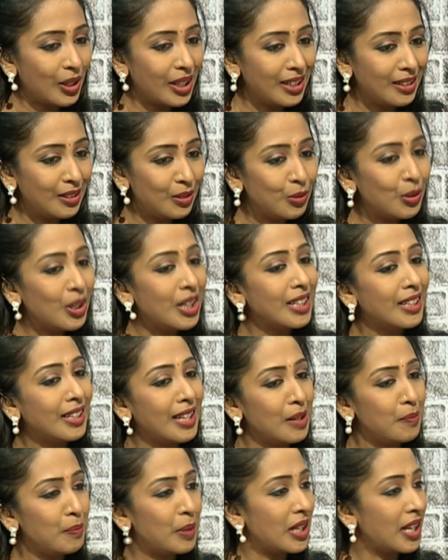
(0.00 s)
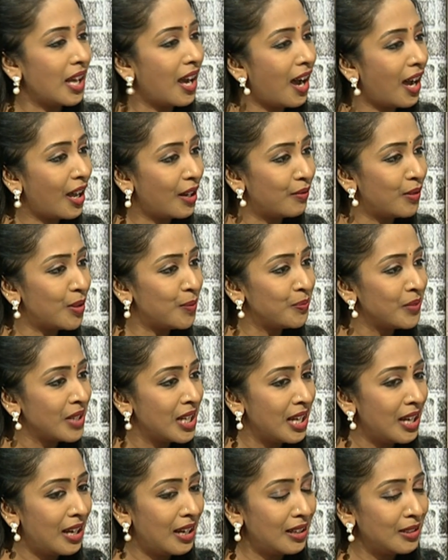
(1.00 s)
துறையில் உங்களுக்கு ஏற்பட்ட ஆர்வம்
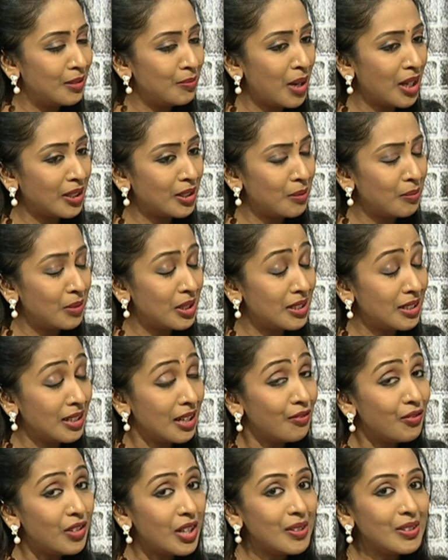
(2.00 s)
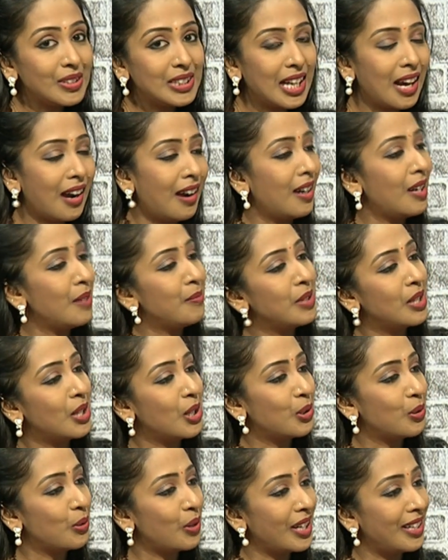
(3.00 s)
அது மாத்திரமின்றி எவ்வளவு காலம்
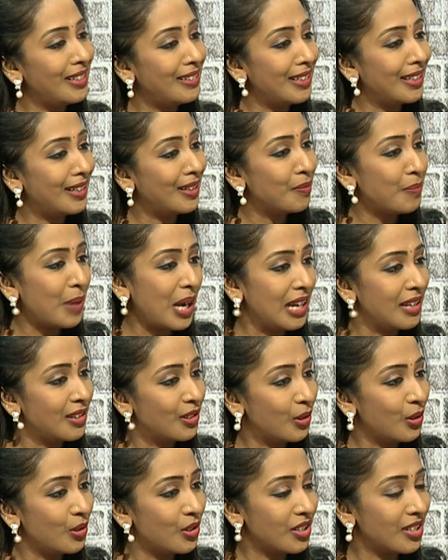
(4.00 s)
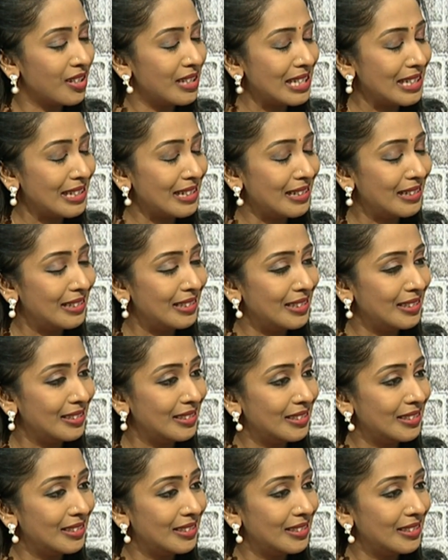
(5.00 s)
இந்த துறையில் நீங்கள் பயணித்து கொண்டிருக்கின்றீர்கள்